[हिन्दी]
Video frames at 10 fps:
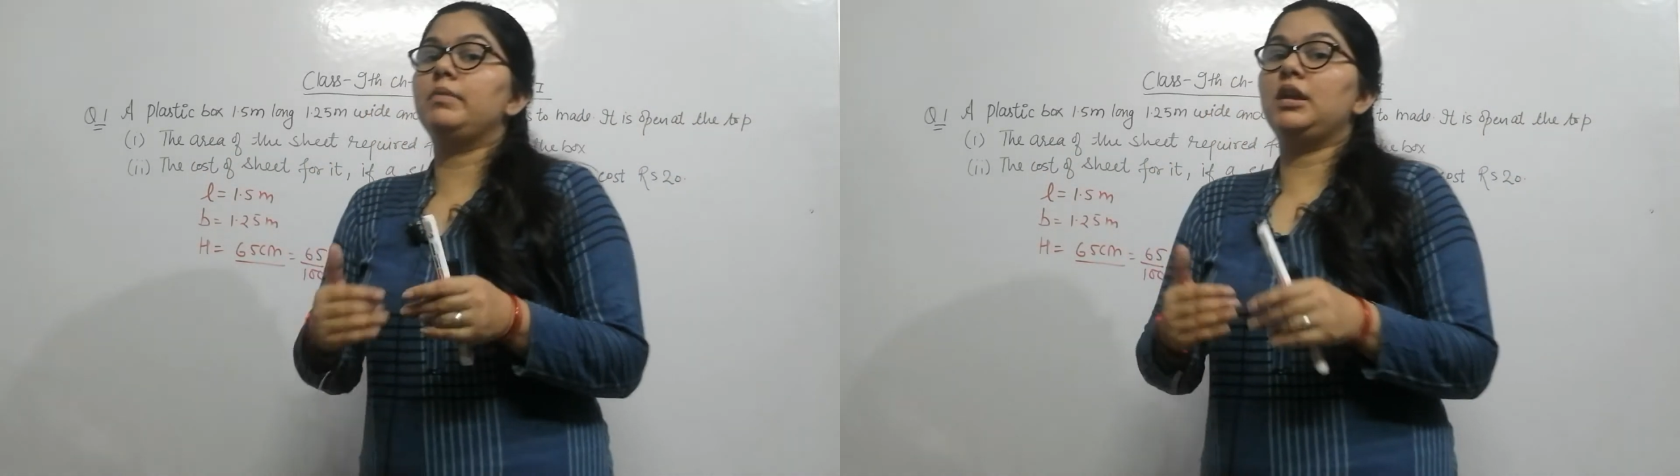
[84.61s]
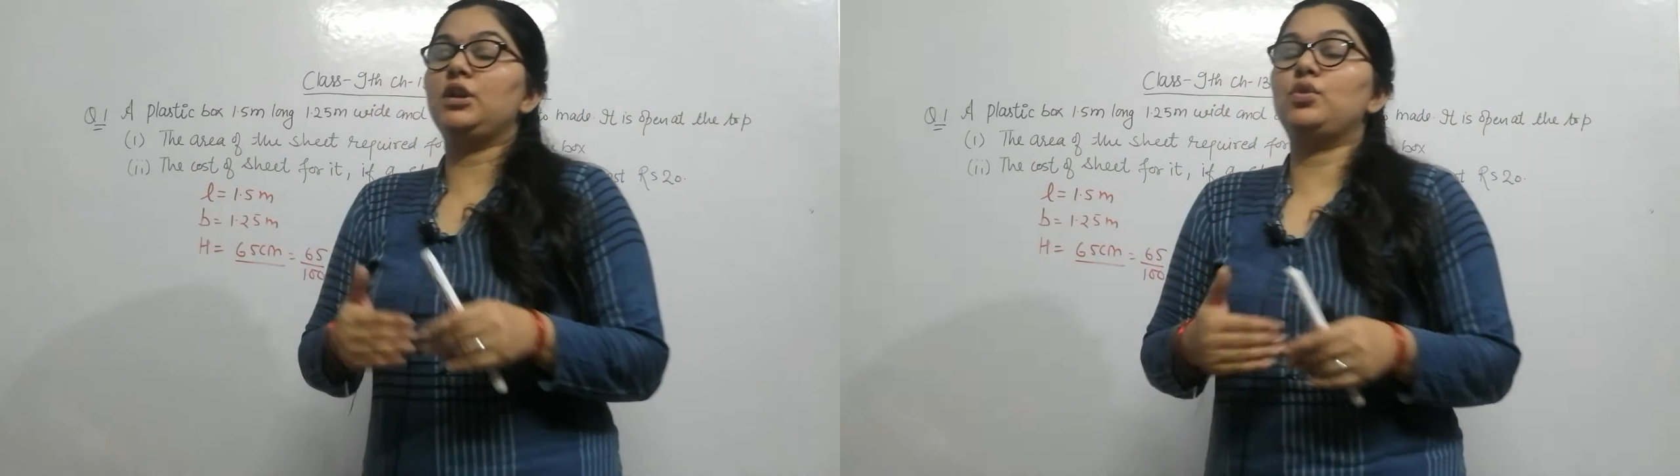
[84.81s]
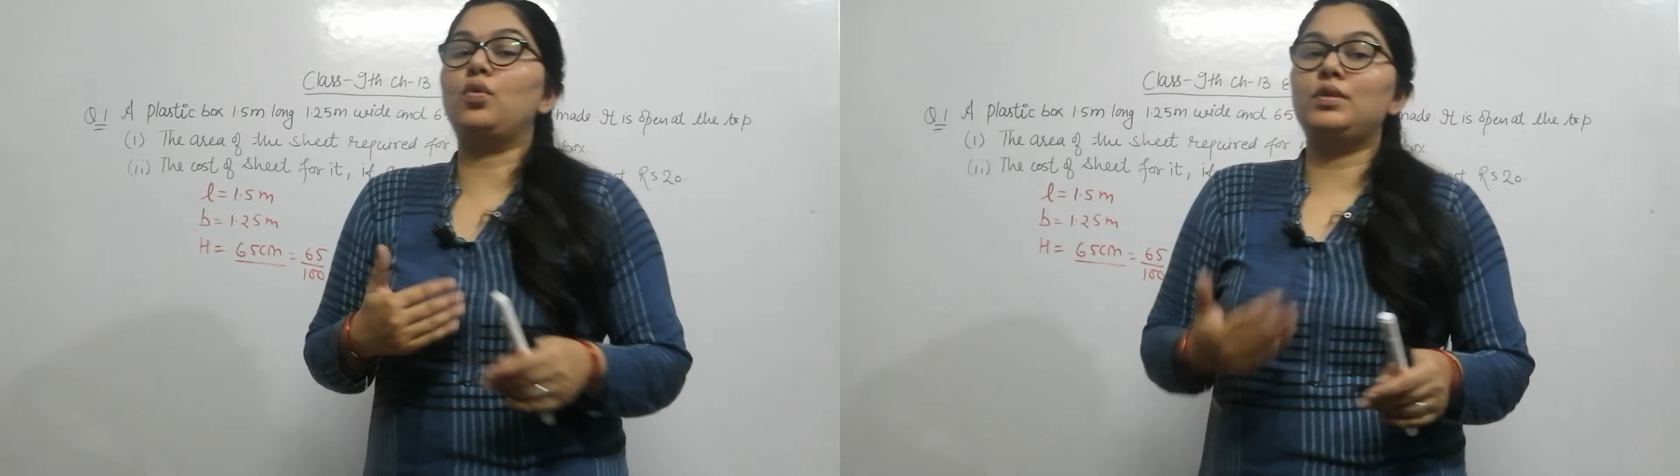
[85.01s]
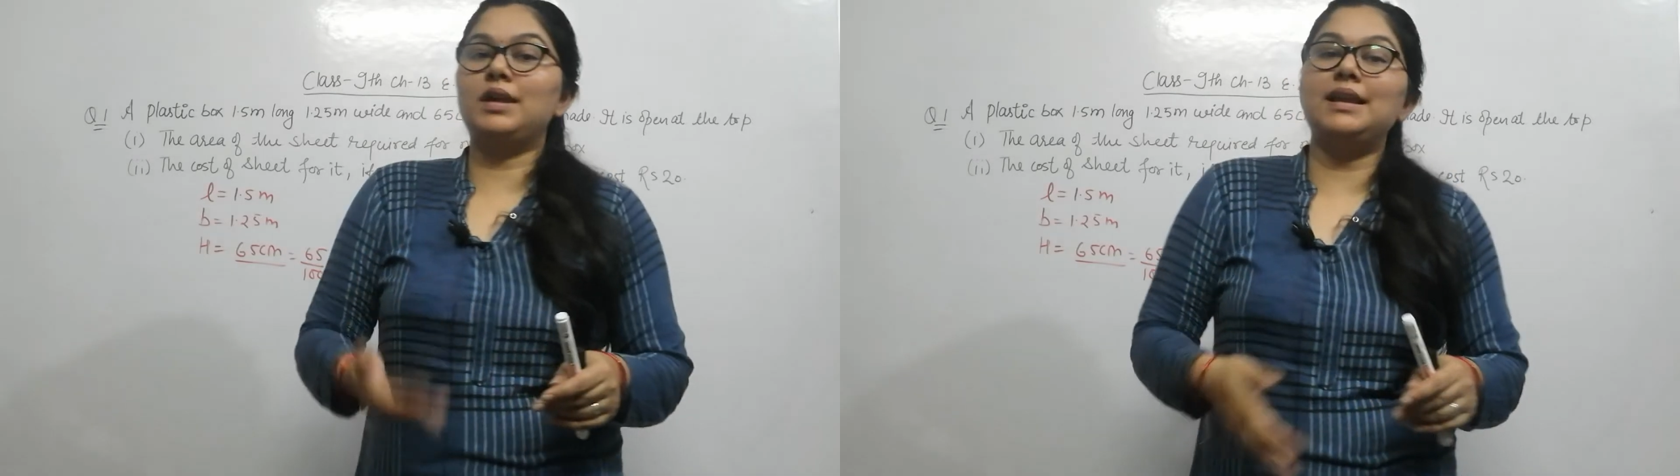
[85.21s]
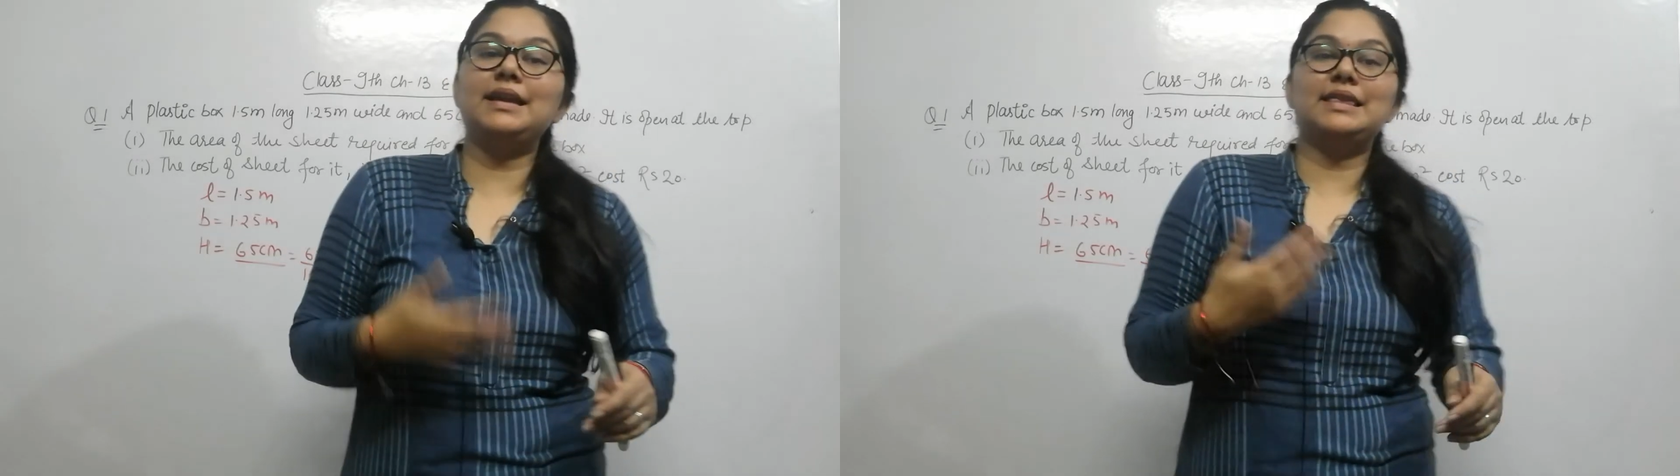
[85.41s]
में
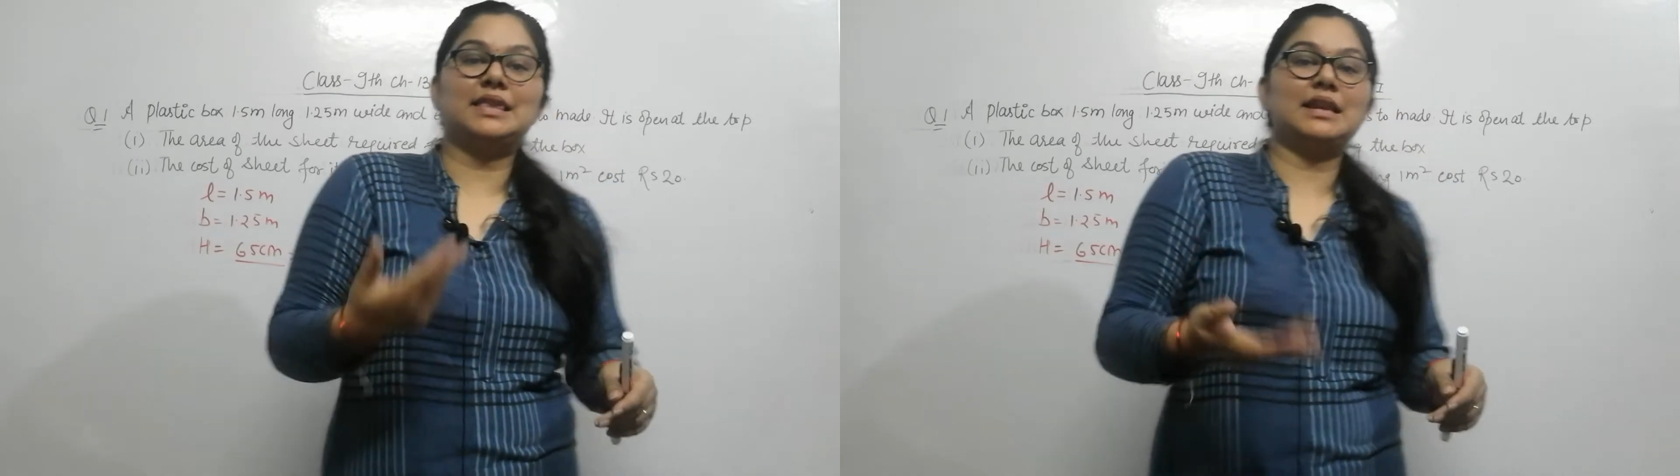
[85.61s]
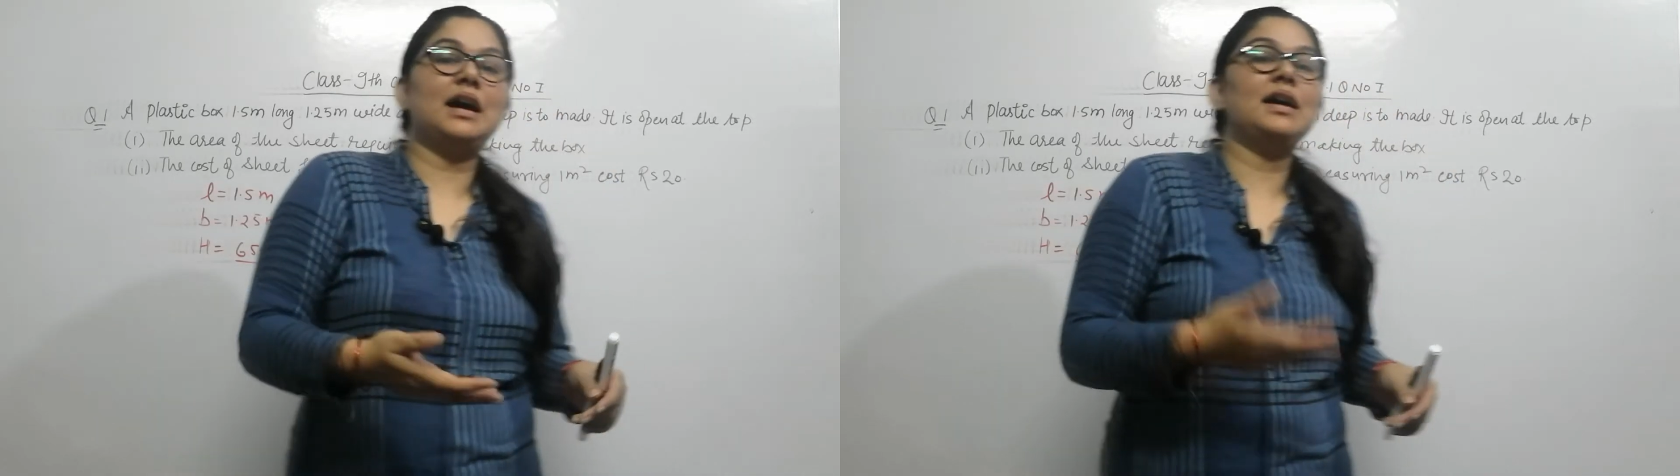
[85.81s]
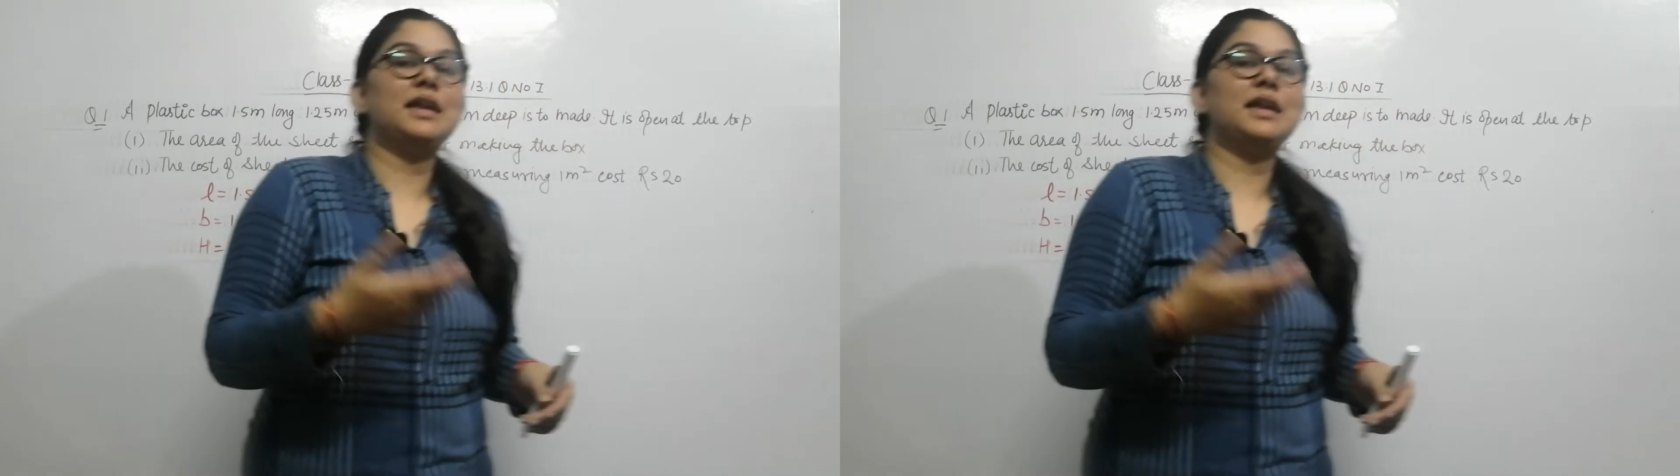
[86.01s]
टोटल कितना